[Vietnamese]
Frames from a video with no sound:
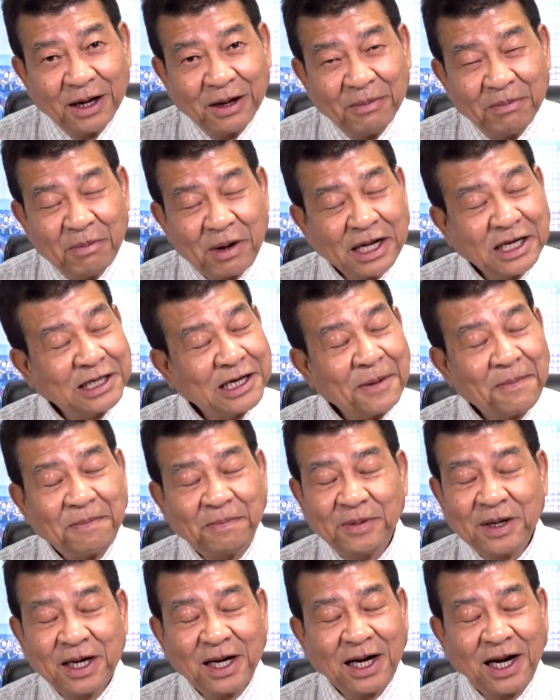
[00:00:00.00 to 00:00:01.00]
bất
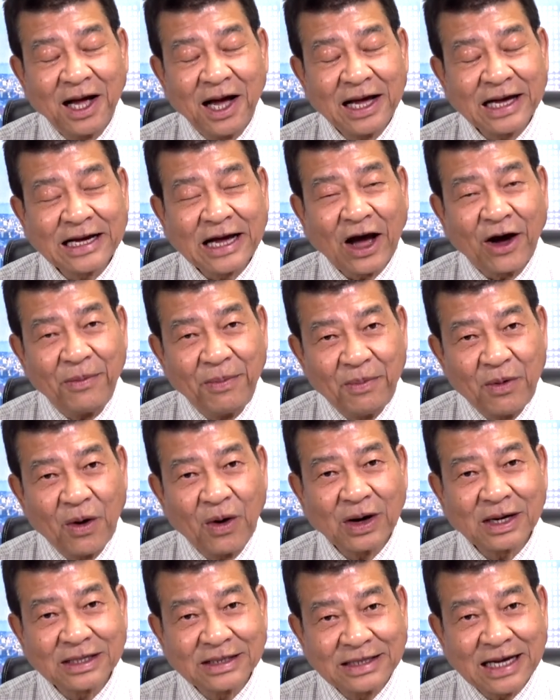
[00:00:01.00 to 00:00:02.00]
chấp những lời cáo
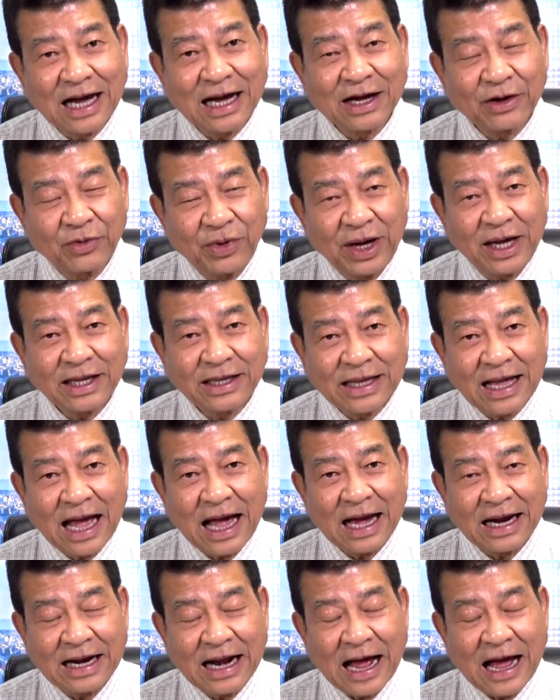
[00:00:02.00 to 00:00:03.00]
buộc rằng quê
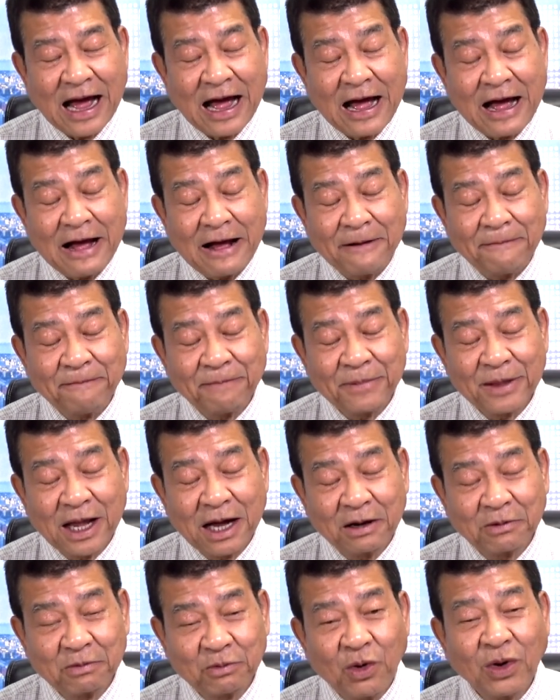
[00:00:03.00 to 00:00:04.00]
ta đã
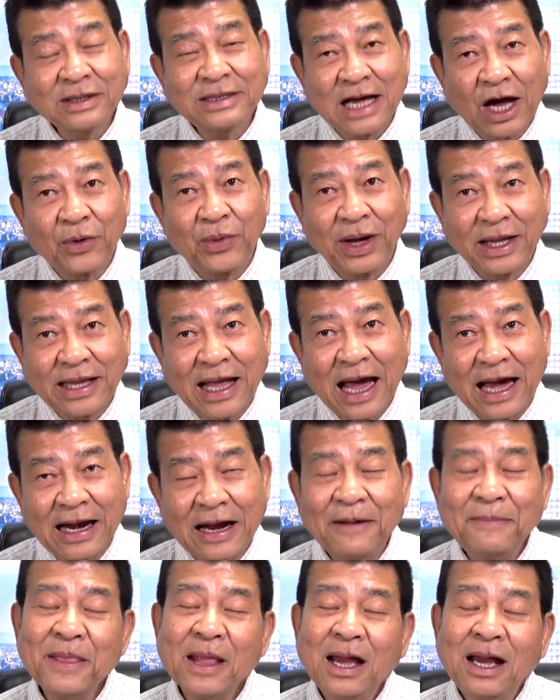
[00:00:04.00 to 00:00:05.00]
ờ, quốc gia quê ta
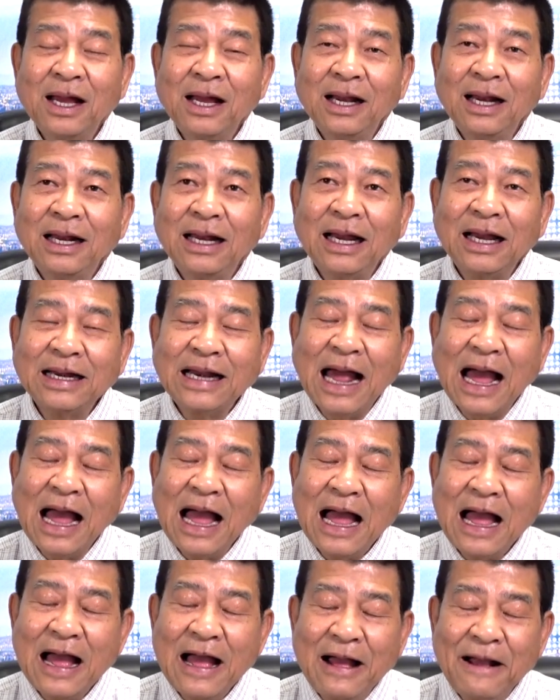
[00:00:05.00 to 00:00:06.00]
đó là đã
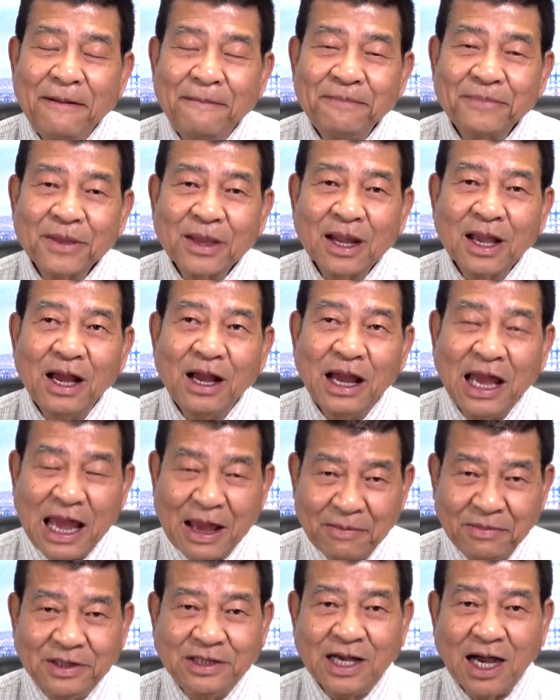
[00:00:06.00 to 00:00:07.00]
ờ,
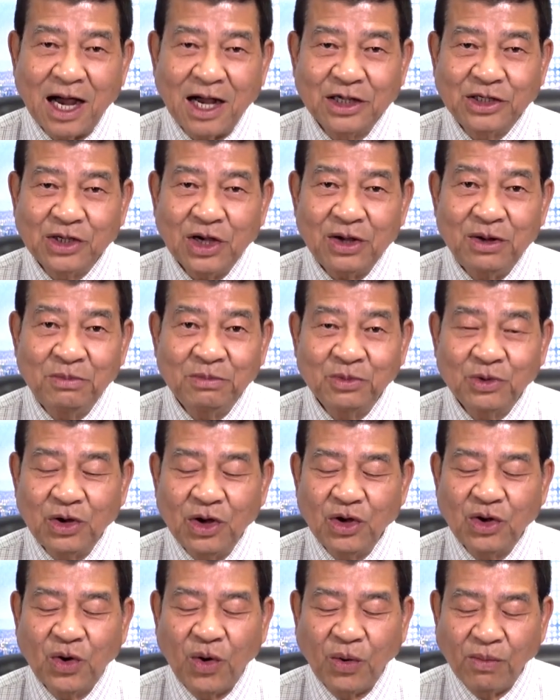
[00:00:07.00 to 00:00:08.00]
yểm trợ cho
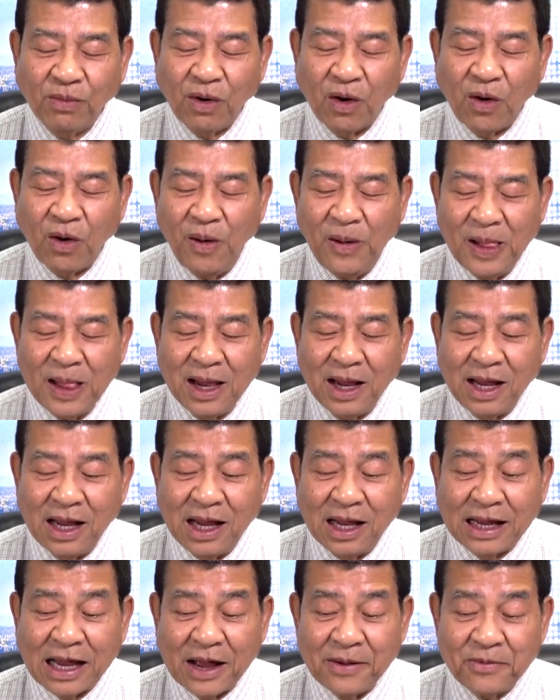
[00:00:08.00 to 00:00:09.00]
khủng bố.
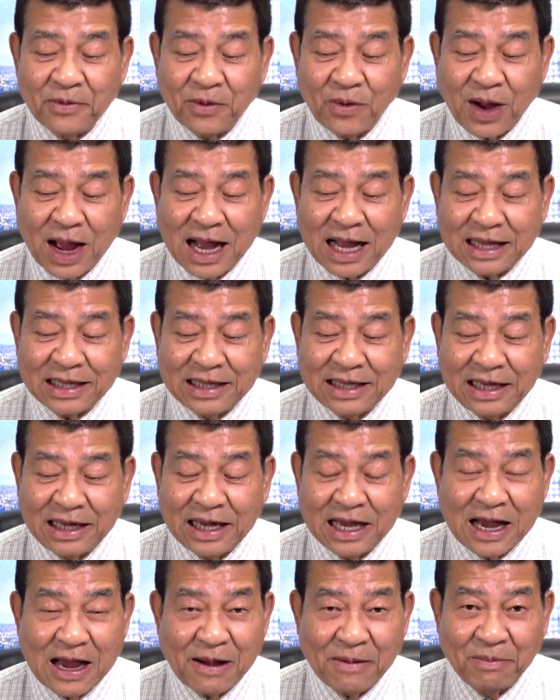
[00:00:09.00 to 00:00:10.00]
Ngày hôm qua
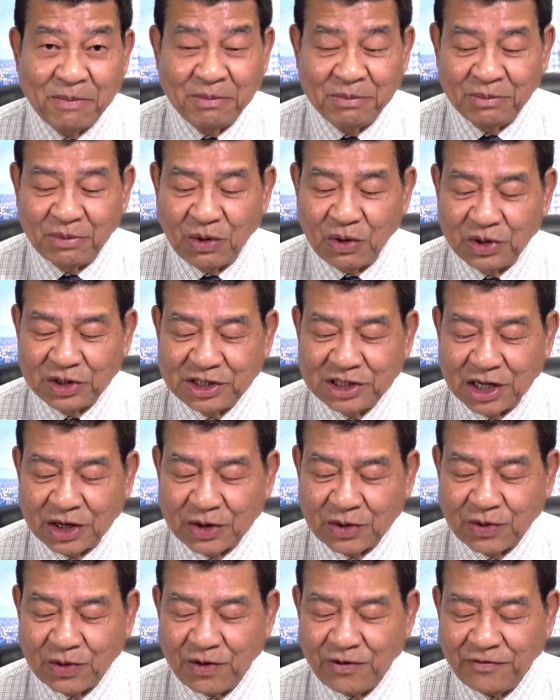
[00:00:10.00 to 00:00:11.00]
thì ờ, Bộ
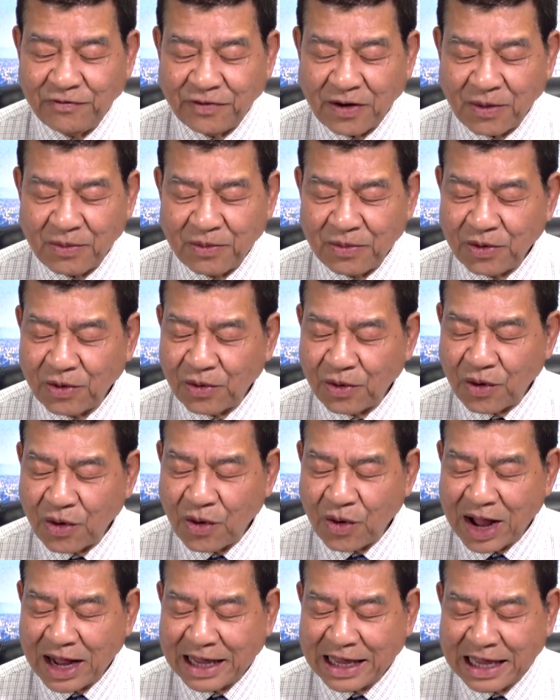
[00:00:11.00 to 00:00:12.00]
trưởng Quốc phòng của
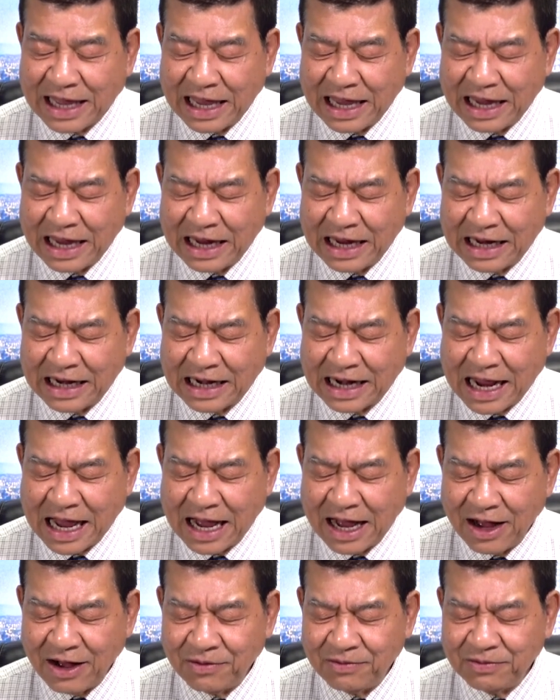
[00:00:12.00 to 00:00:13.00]
Hoa Kỳ
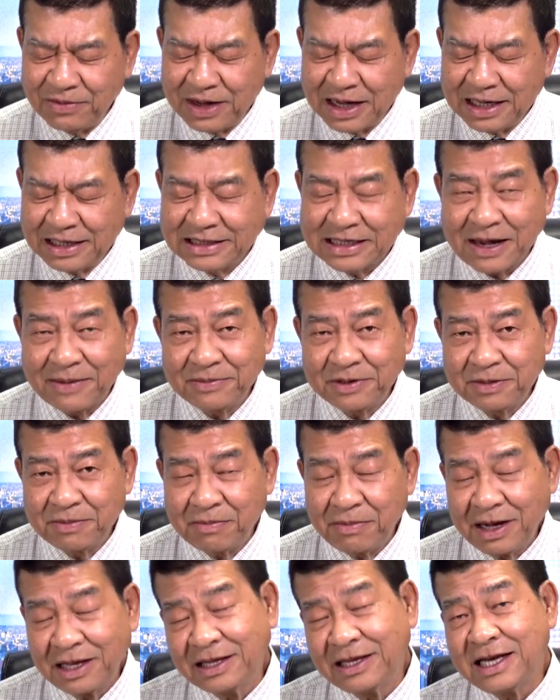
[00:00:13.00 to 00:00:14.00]
là ông James
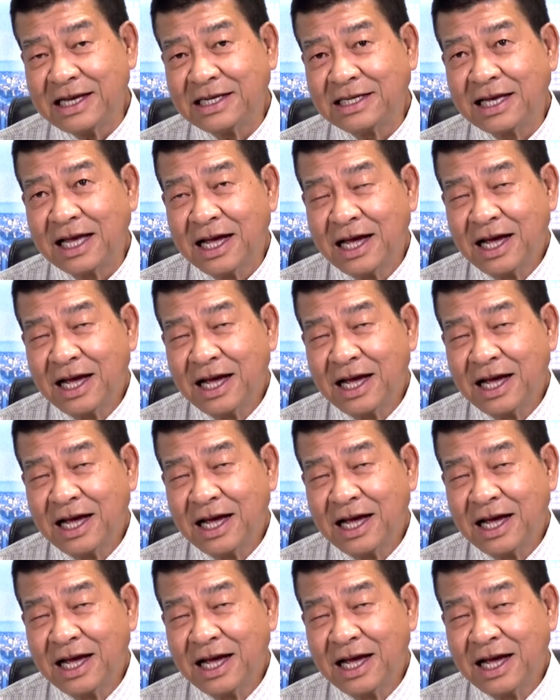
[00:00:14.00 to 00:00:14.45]
Mattis